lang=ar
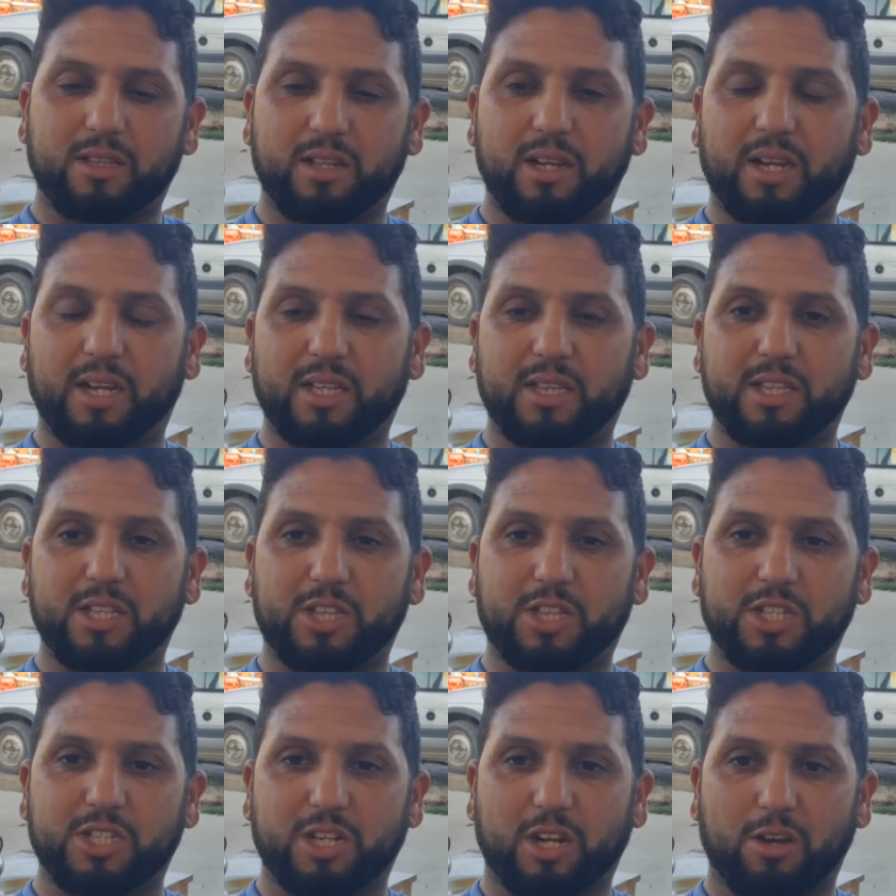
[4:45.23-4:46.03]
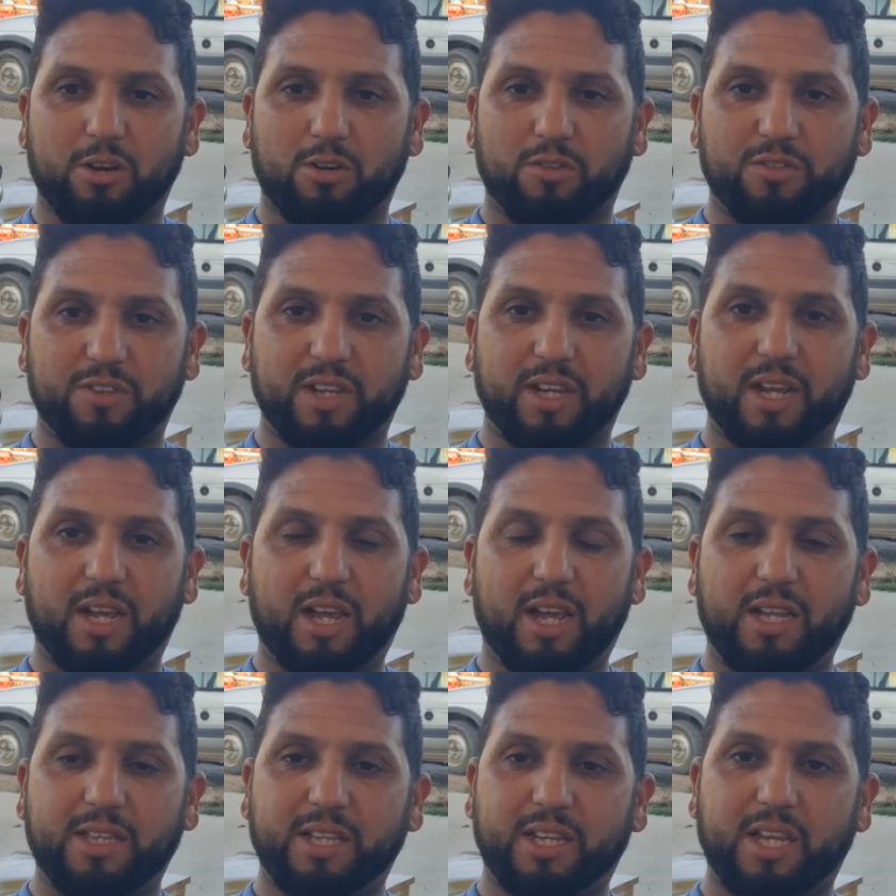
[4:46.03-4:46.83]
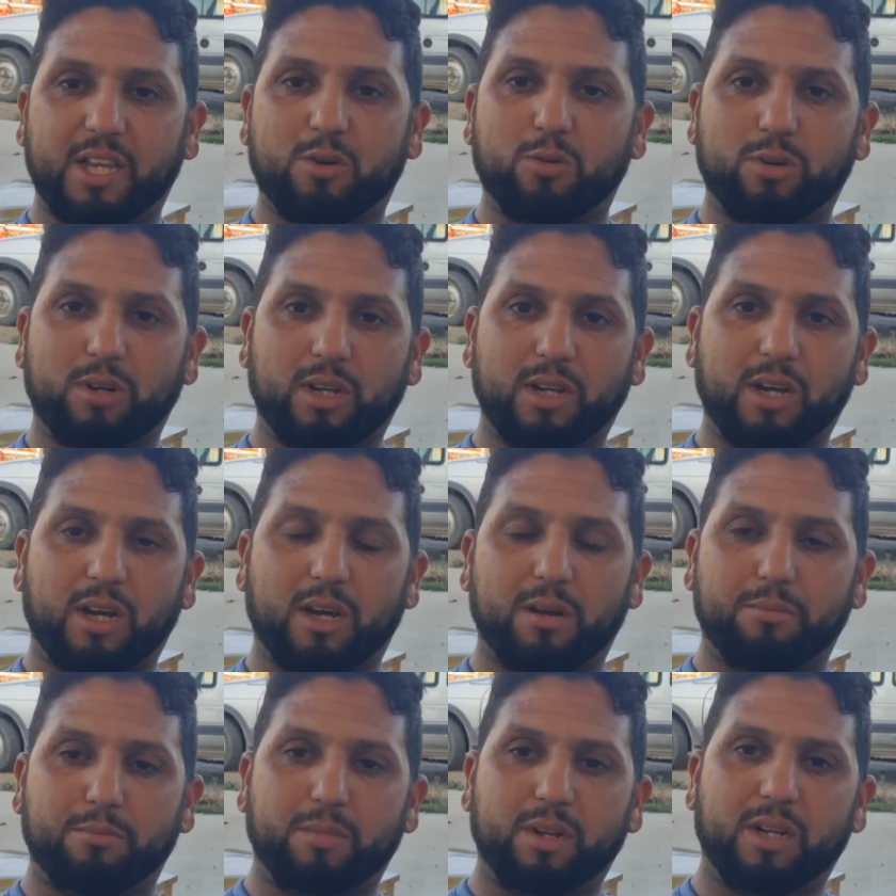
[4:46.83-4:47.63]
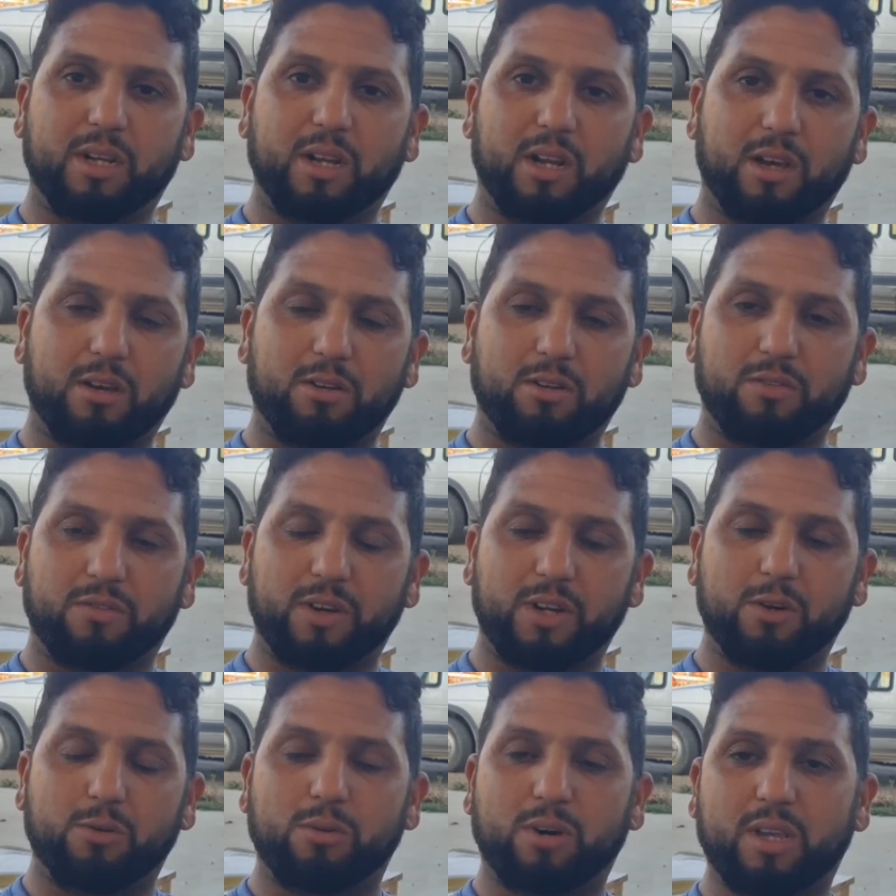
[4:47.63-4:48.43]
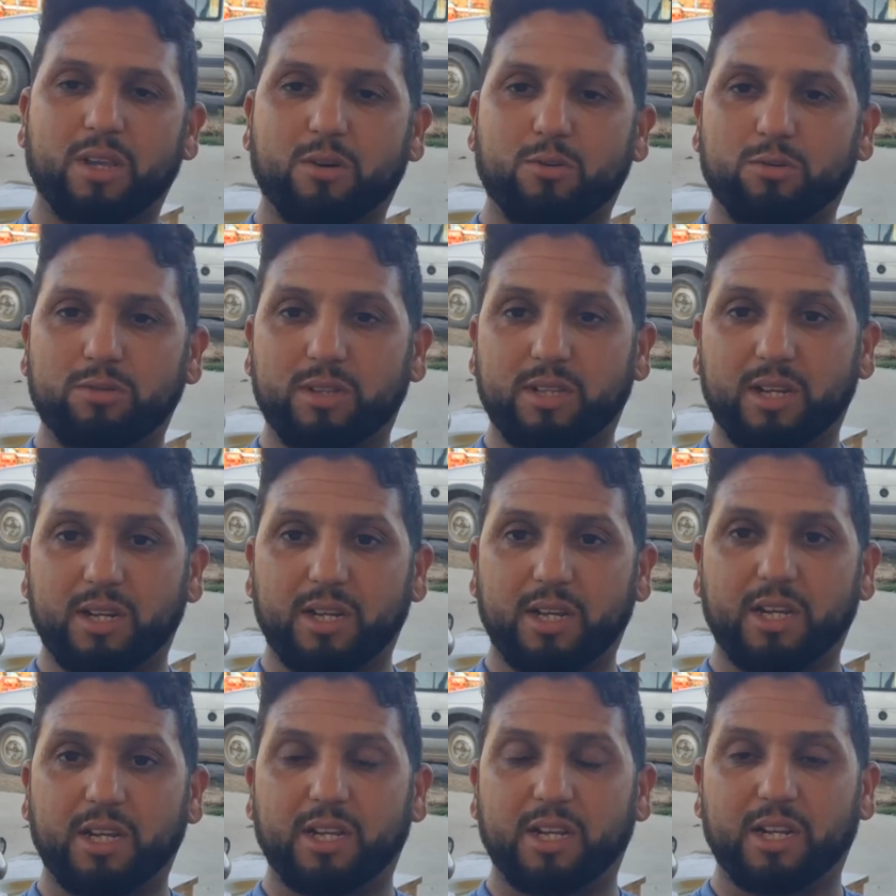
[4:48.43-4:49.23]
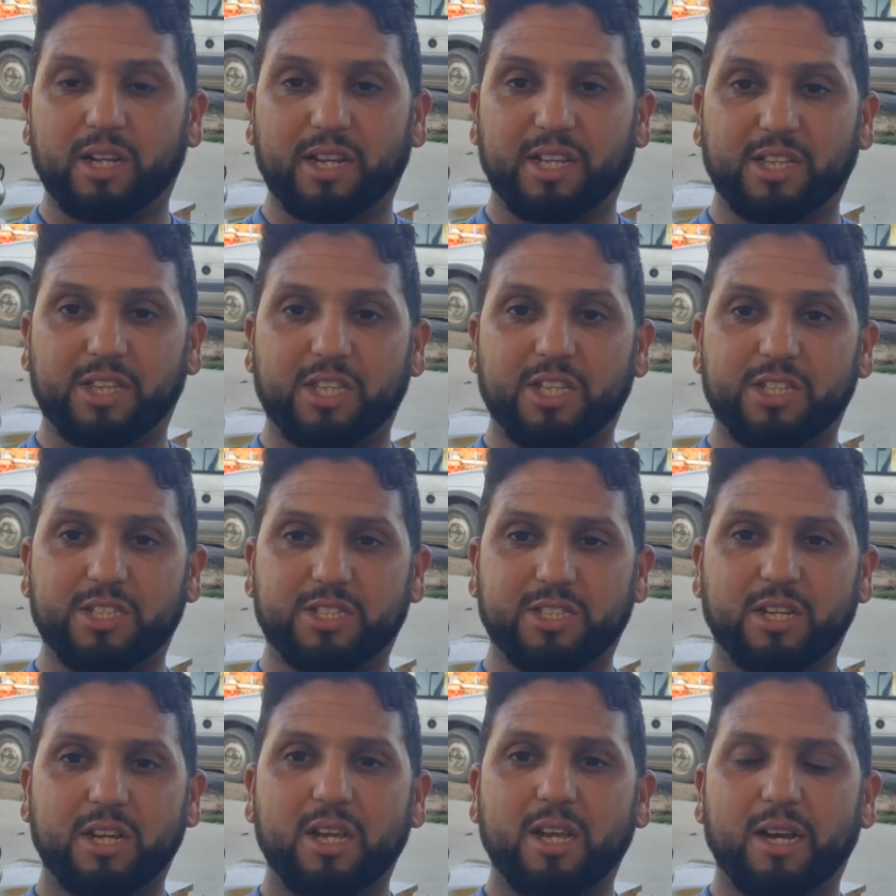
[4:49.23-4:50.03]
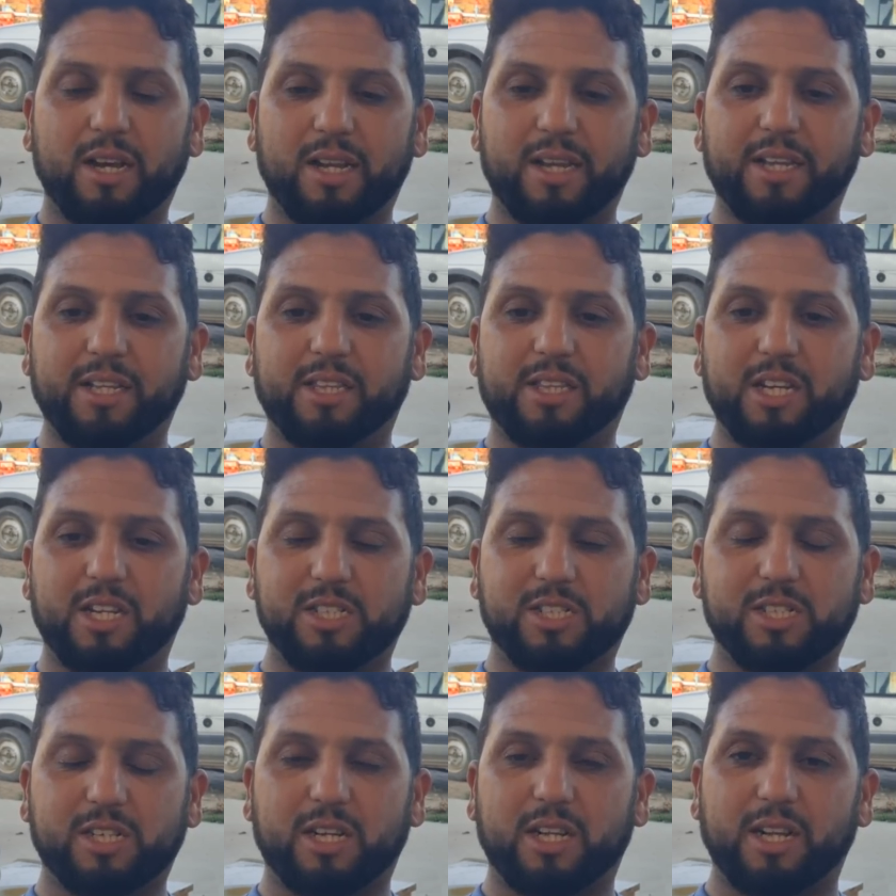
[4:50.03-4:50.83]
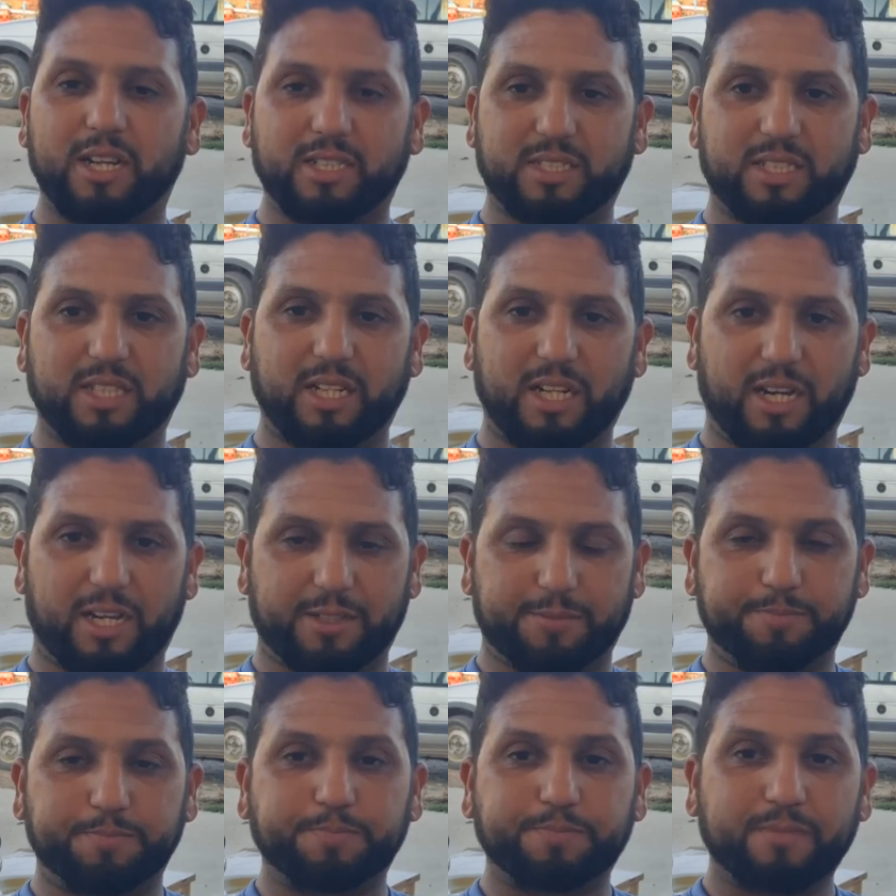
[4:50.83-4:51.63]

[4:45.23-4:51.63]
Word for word: اللي كتنتج الخروف ديالها عادي كيكون غلا من الخروف اللي هو كيكون ديال الانتاج الانتاج الاصطناعي